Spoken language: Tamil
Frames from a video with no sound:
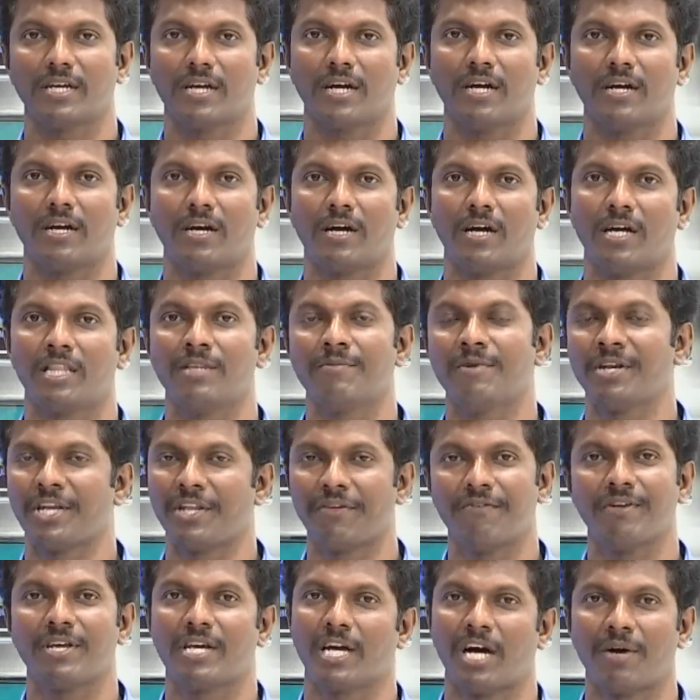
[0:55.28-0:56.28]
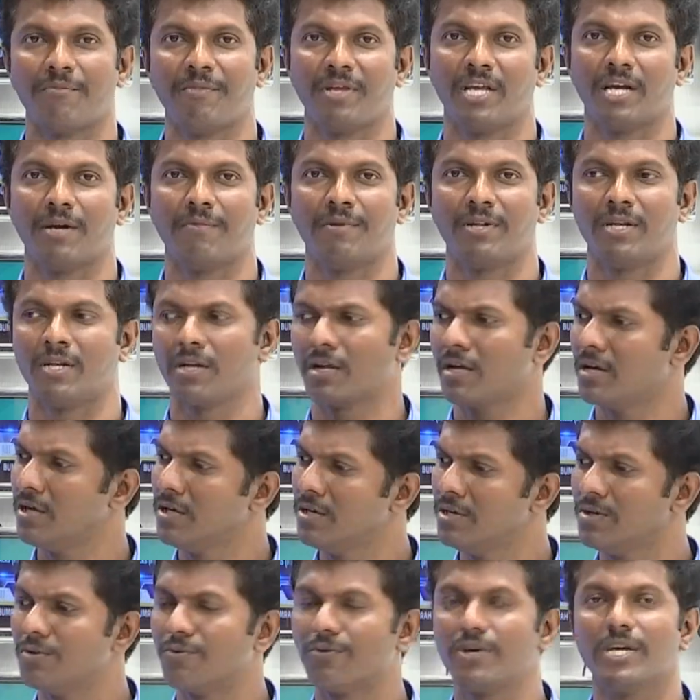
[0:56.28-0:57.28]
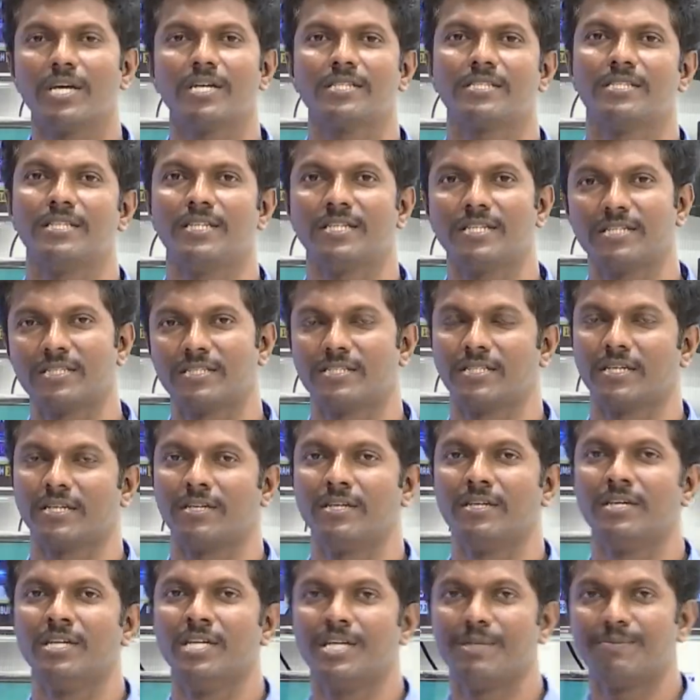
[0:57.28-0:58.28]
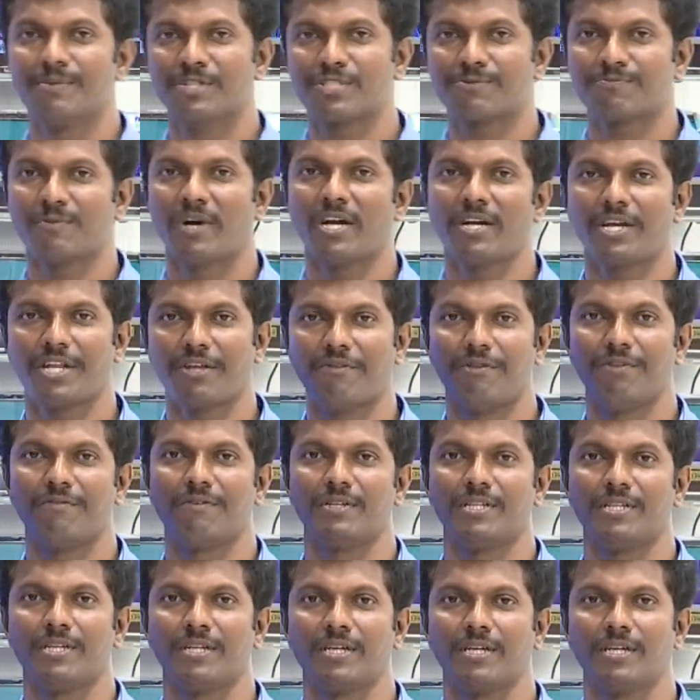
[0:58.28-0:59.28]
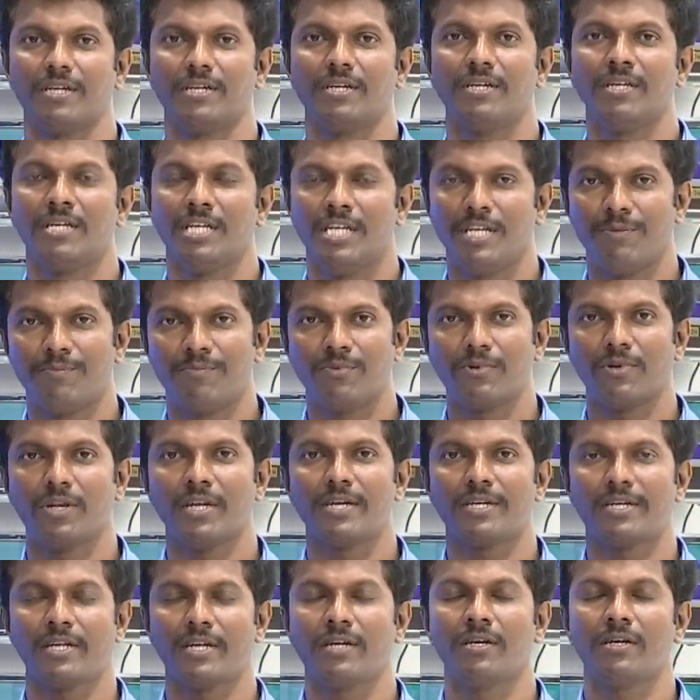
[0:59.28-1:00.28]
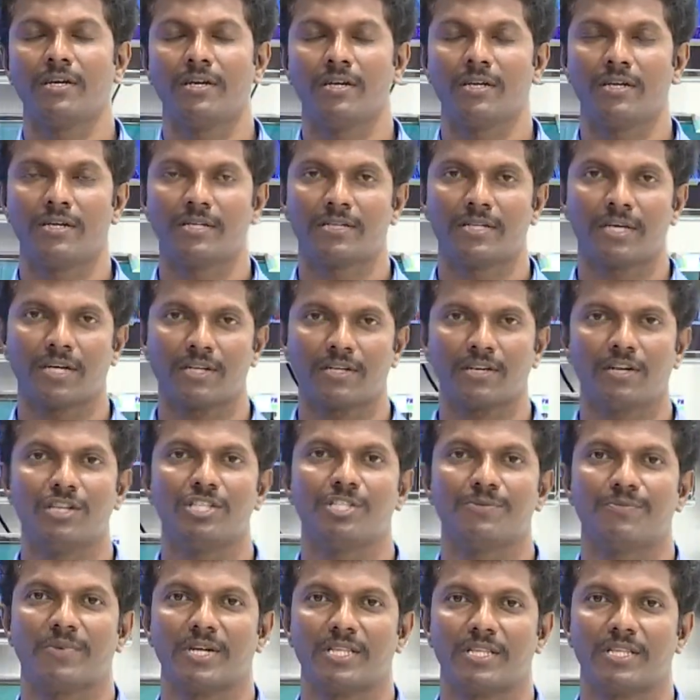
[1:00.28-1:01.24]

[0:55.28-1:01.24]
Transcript: இருக்கா அந்த மாதிரி டிவி காமிங்க அப்படின்னா ஓஎஸ் இருக்குது சார் இப்போ ஸ்மார்ட் டிவி வந்திருக்கு இப்போ உள்ள டெ டெக்னாலஜி